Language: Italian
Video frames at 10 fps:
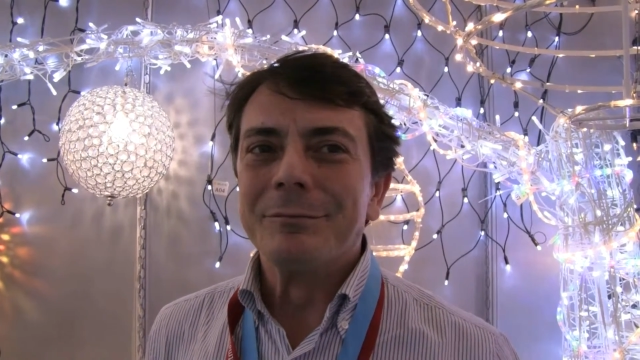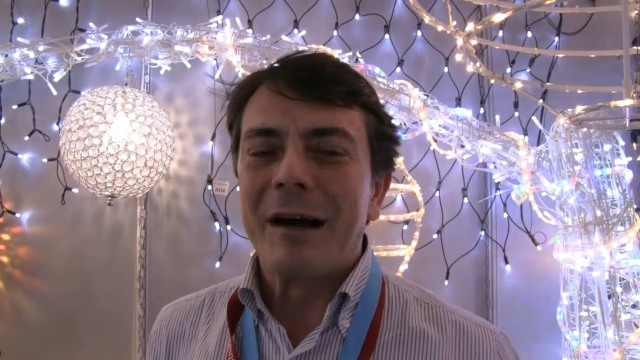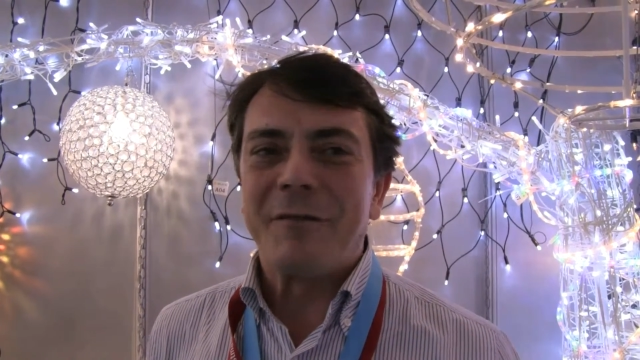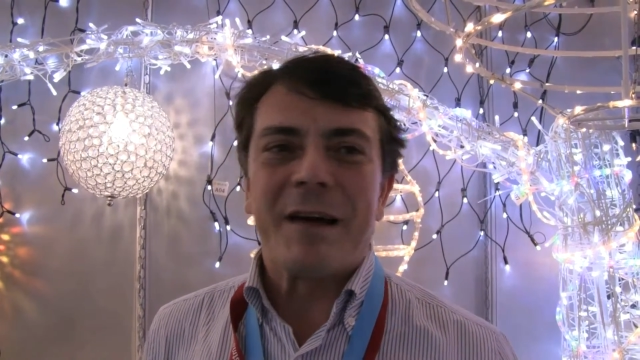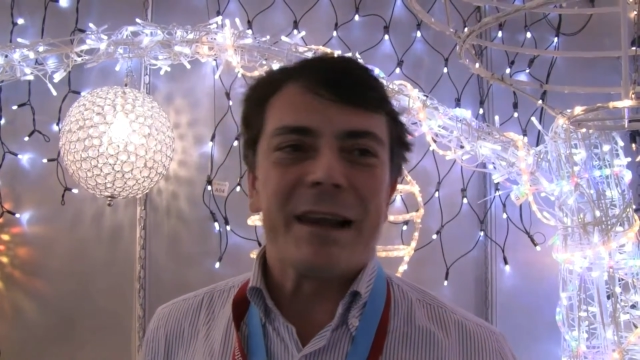
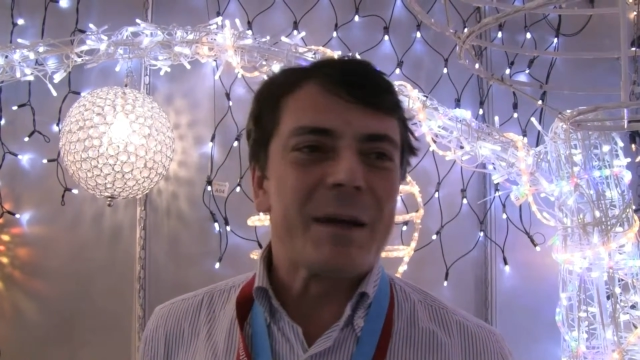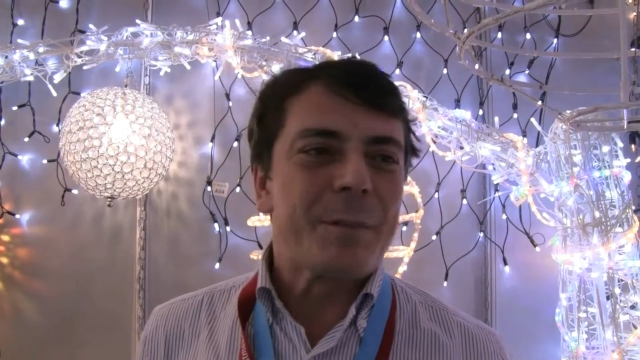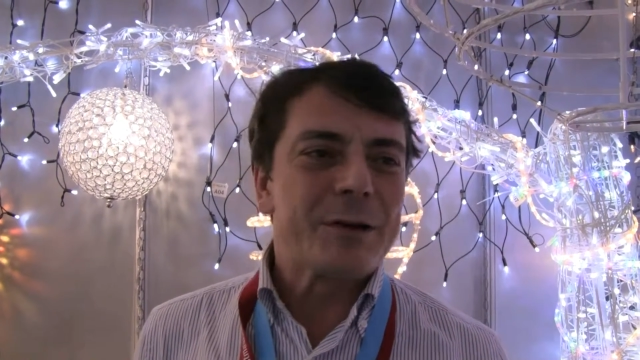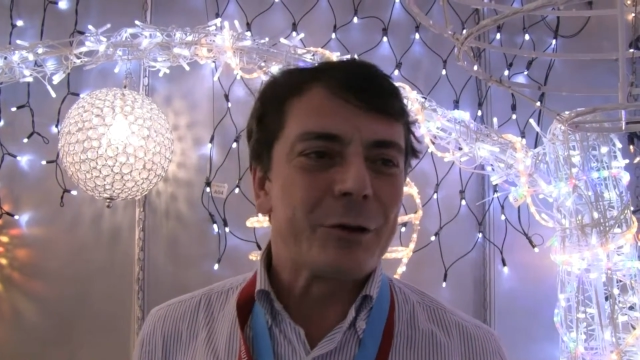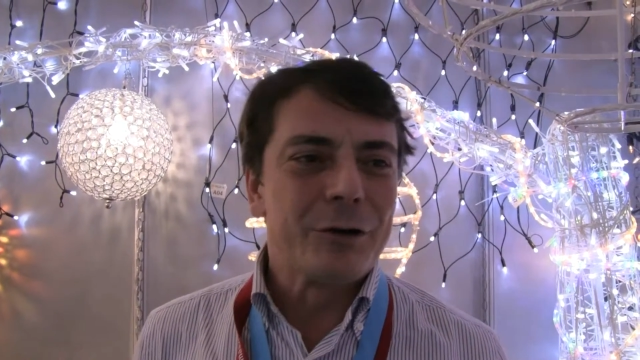a farla da
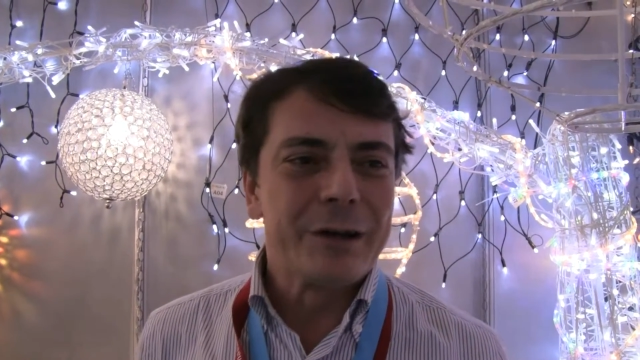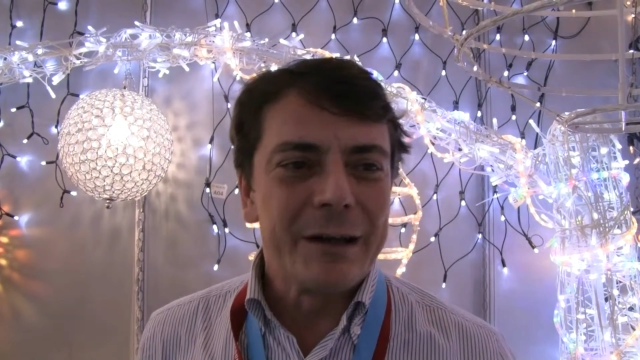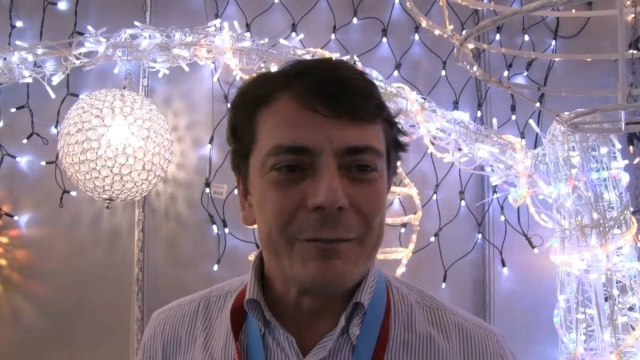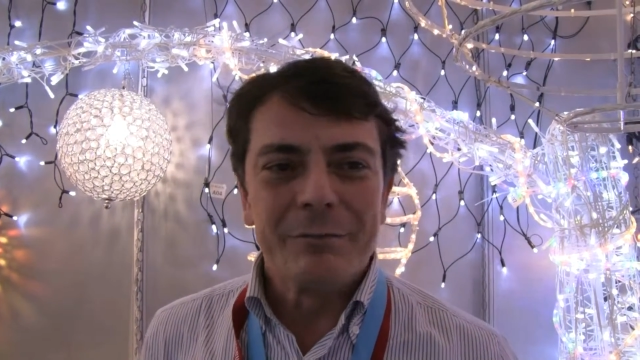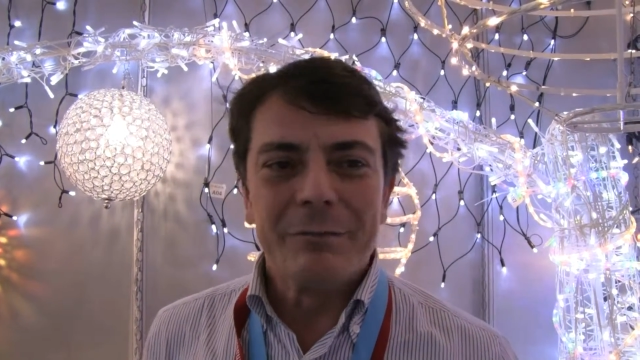
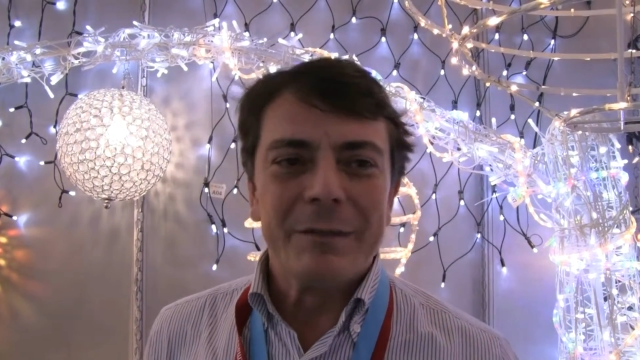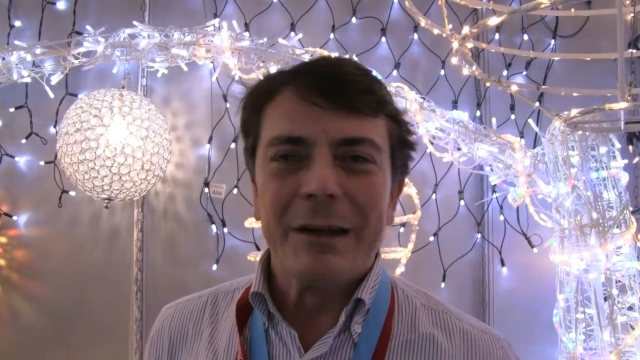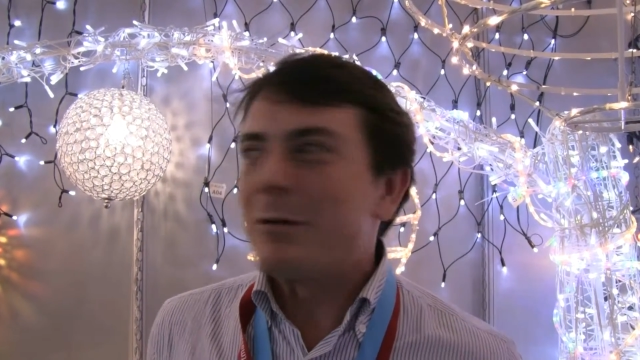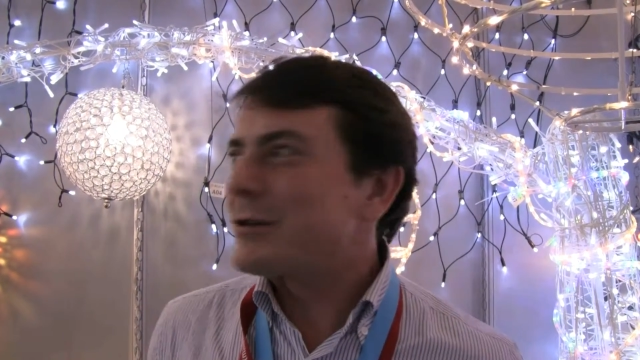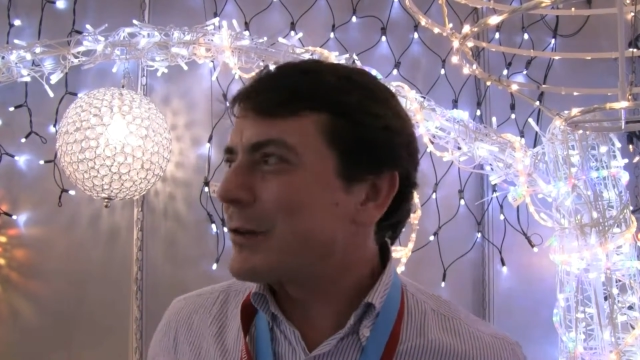padrone,
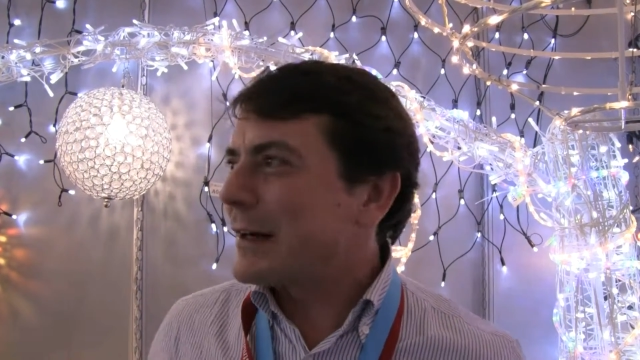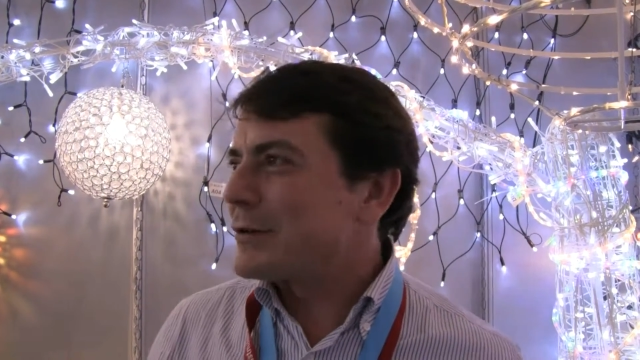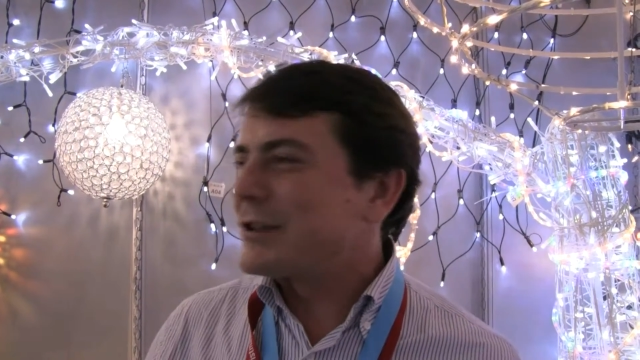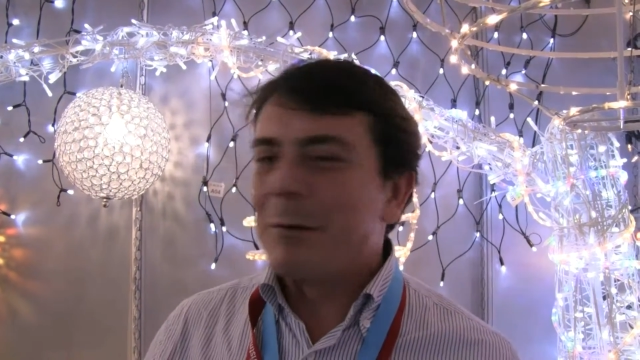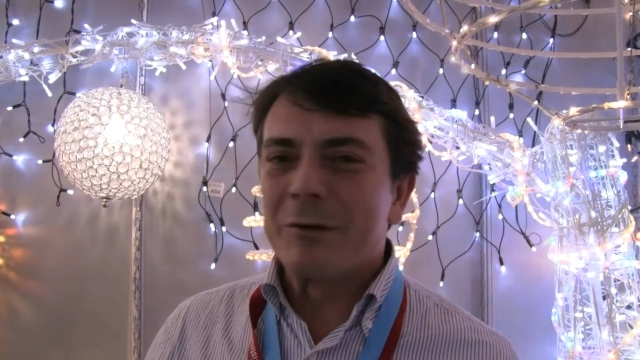in questo
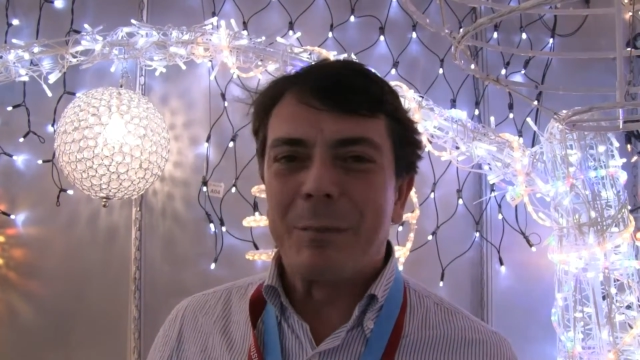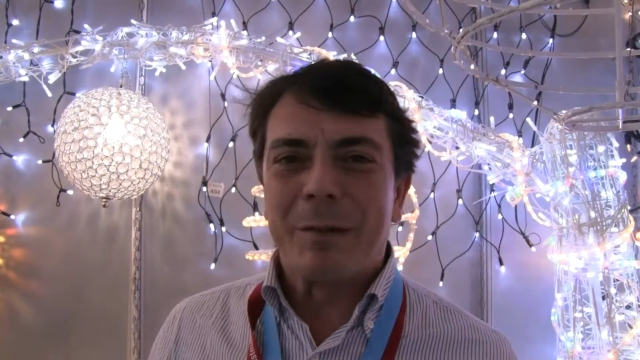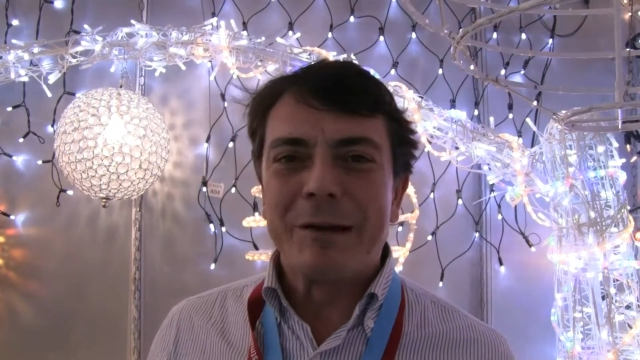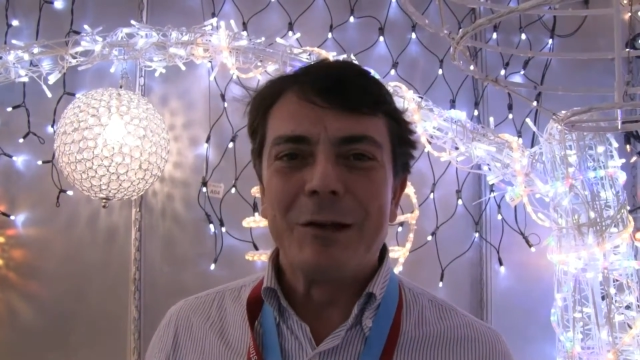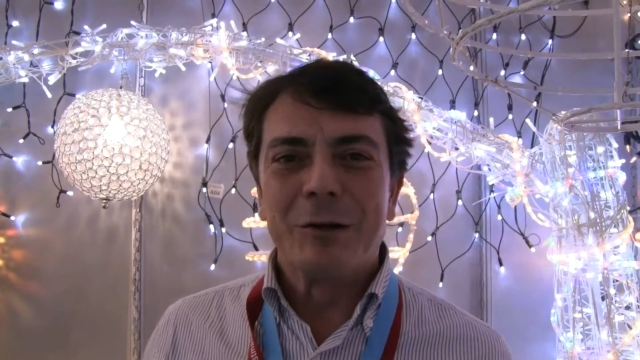caso siamo nel
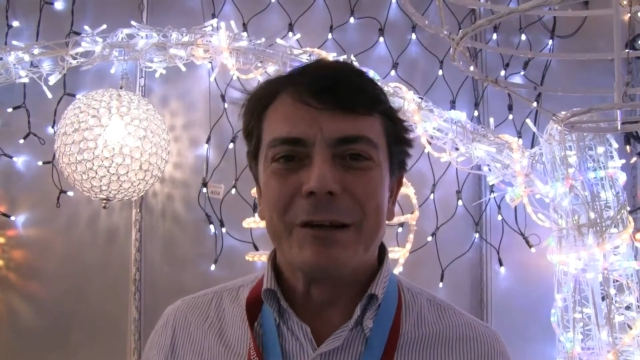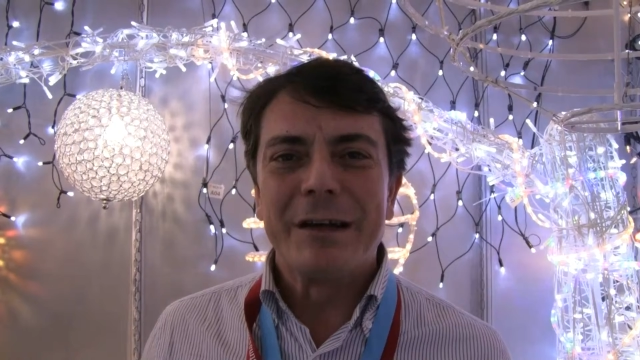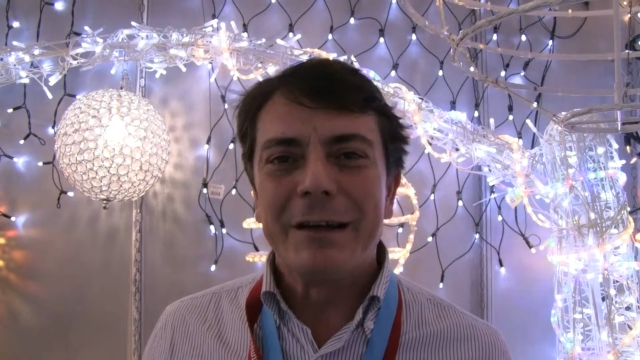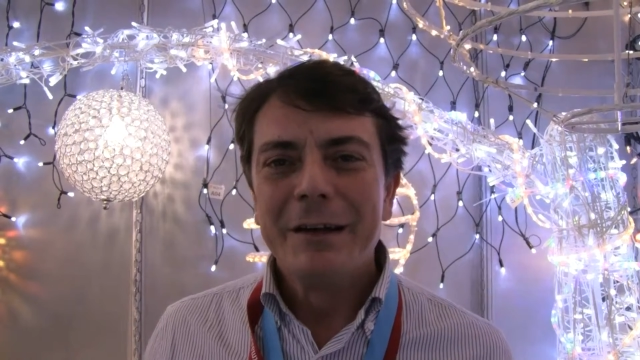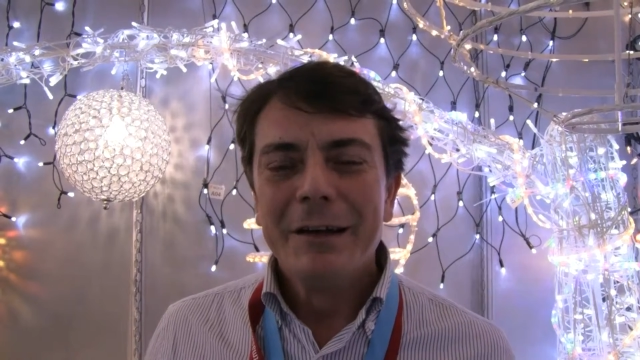padiglione
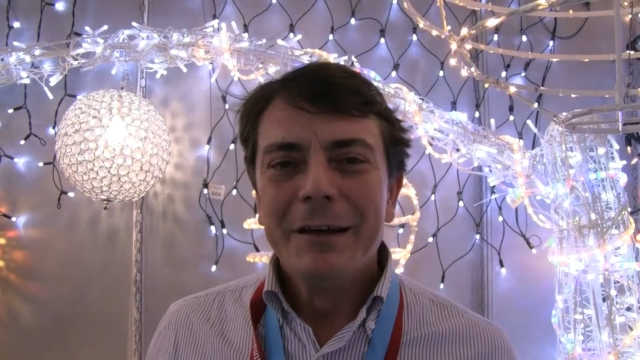dei,